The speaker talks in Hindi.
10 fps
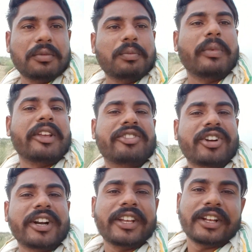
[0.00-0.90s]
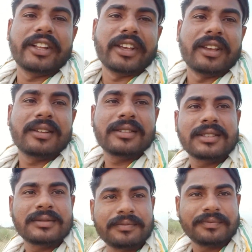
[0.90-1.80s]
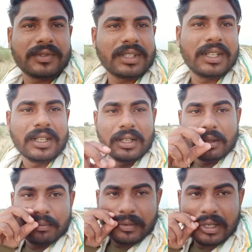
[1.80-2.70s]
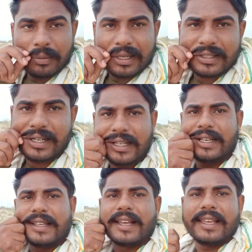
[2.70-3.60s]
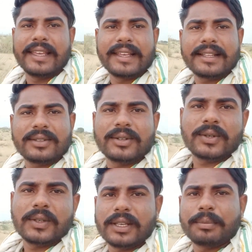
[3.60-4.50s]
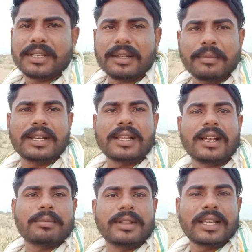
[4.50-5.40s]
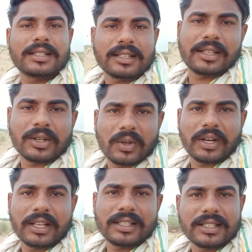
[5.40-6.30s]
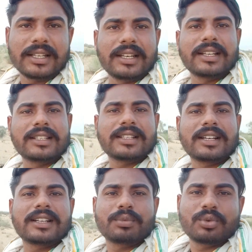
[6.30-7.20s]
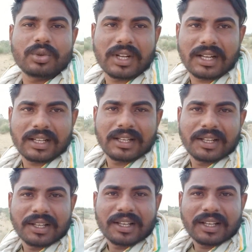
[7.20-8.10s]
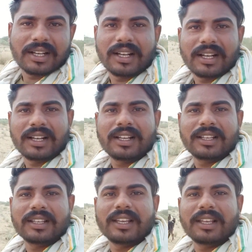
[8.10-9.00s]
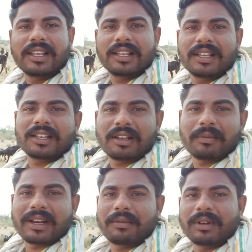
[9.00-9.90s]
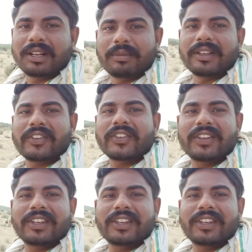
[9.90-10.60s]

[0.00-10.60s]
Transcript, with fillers: भैंस चराने के लिए मिनी भैंस रहने के लिए आए हैं तो ये पीछे मेरे आप देख सकते हो रेगिस्तानी रेगिस्तान है पूरा आ, ये हमारी मिनी भैंस